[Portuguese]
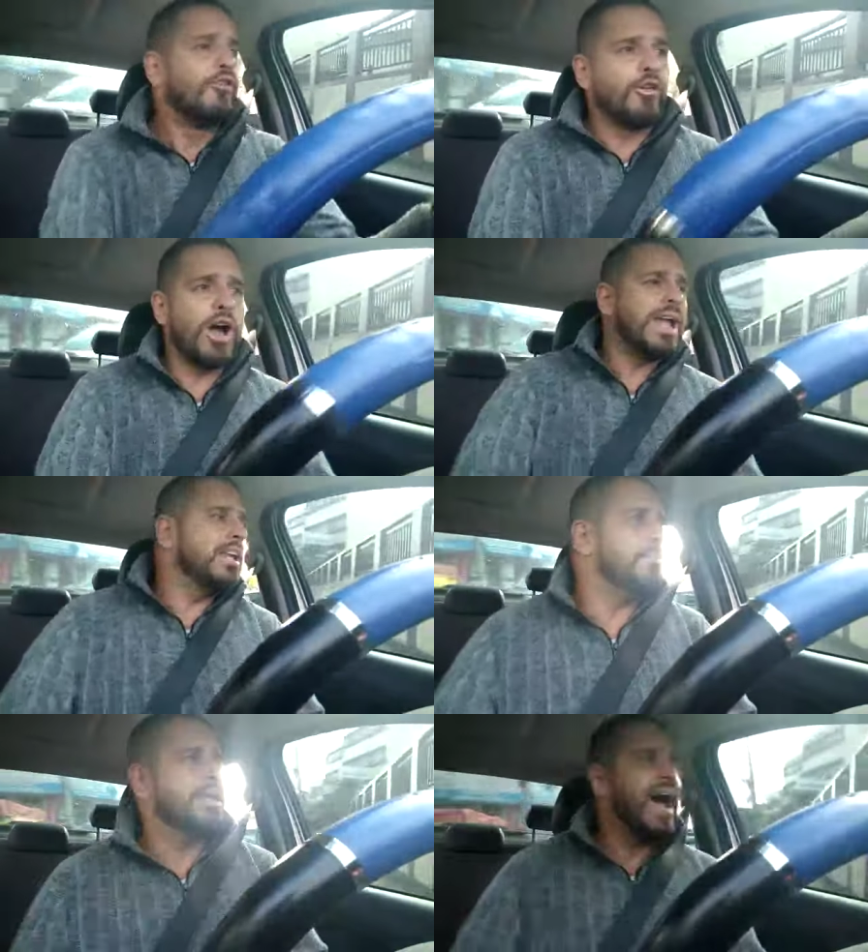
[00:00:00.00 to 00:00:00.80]
foi
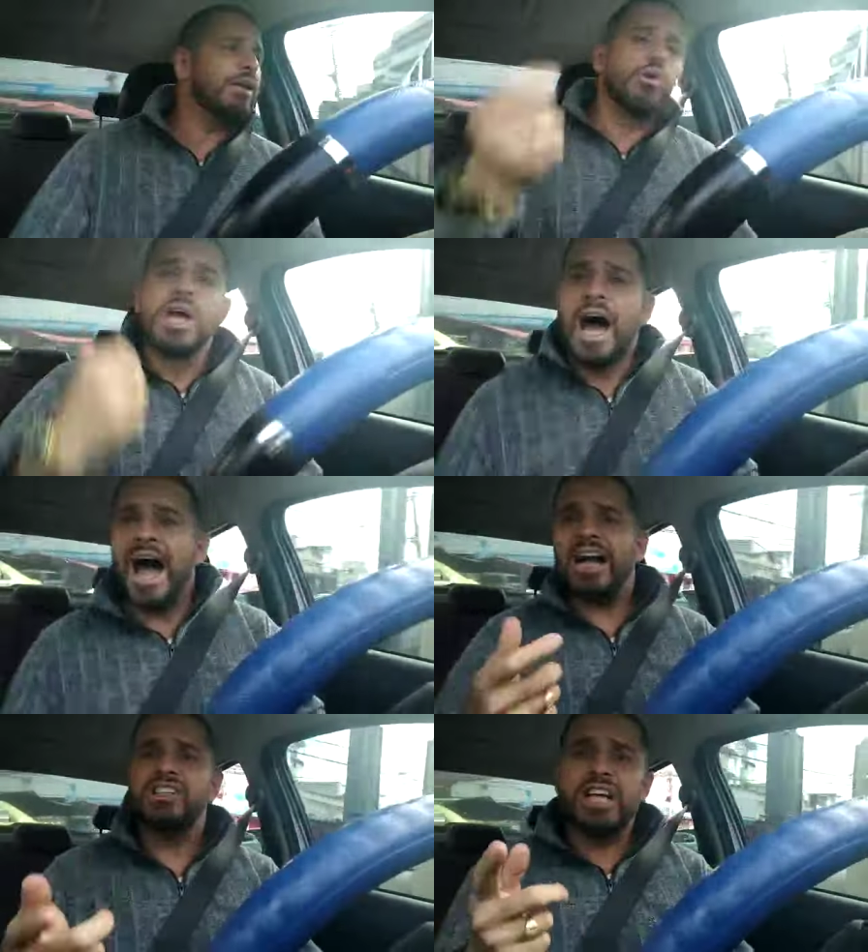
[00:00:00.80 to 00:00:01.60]
eliminado,
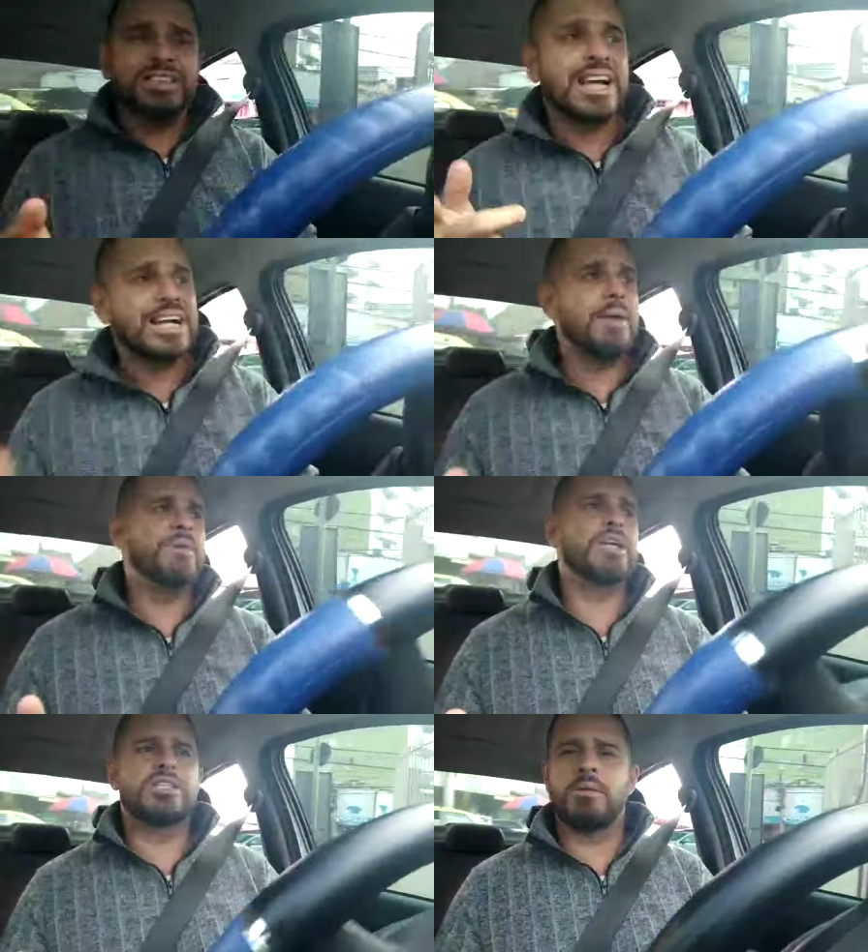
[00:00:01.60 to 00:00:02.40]
rasgue essa
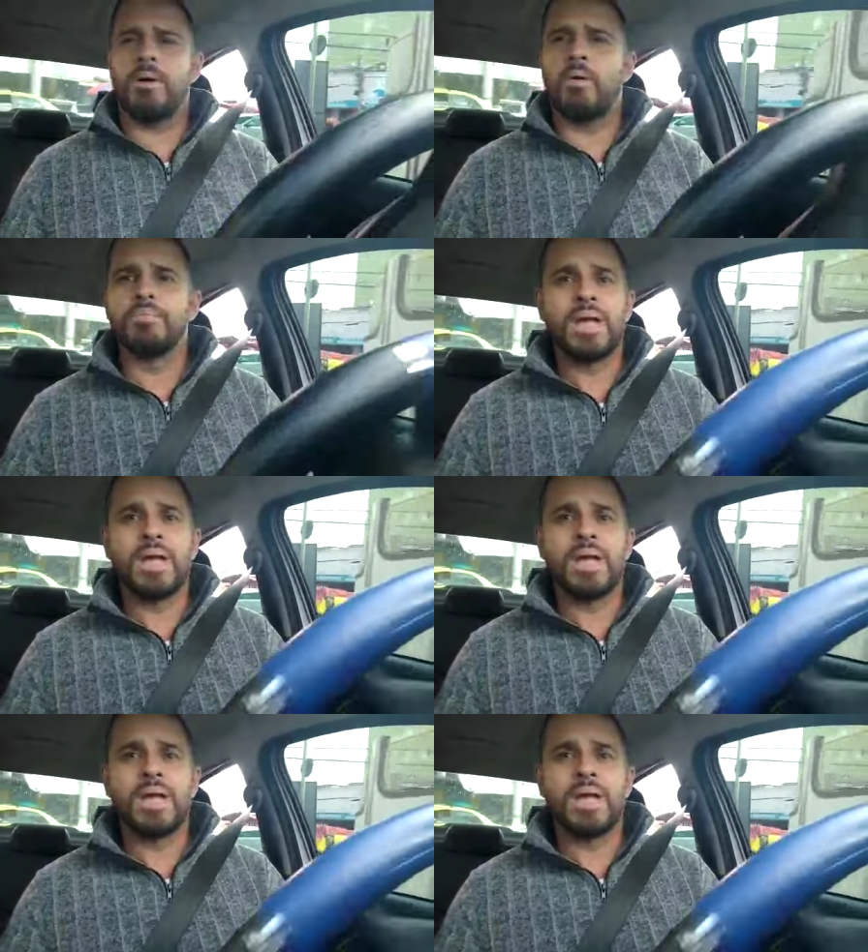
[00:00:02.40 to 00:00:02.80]
camisa, irmão.